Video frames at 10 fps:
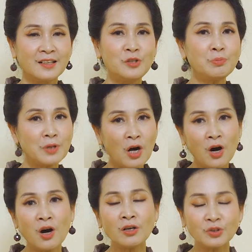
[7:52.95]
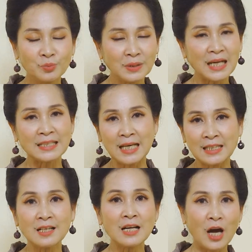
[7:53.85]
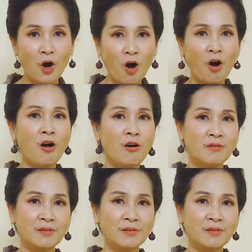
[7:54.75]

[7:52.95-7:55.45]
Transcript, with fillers: lúc đó chúng ta sẽ rất là khó